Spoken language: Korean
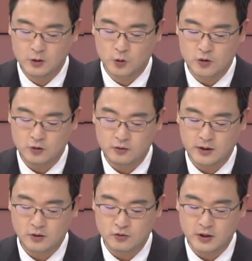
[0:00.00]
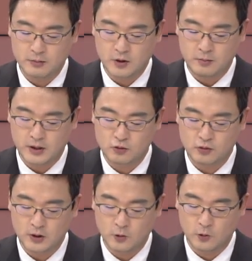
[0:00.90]
조정 구간을 준다면
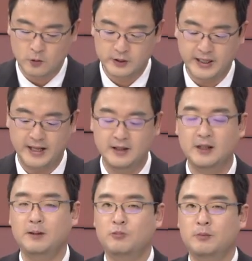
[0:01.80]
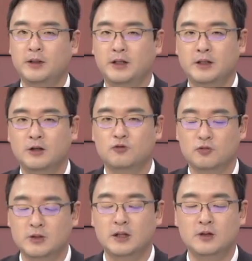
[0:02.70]
매수하고 단기뿐만 아니라
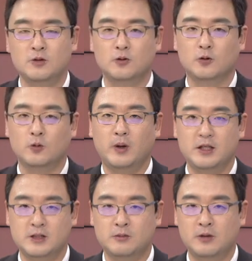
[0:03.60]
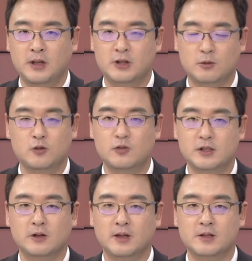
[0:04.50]
중장기적으로도 관심을 가져볼 수
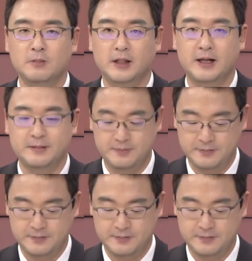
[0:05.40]
있을 것 같습니다.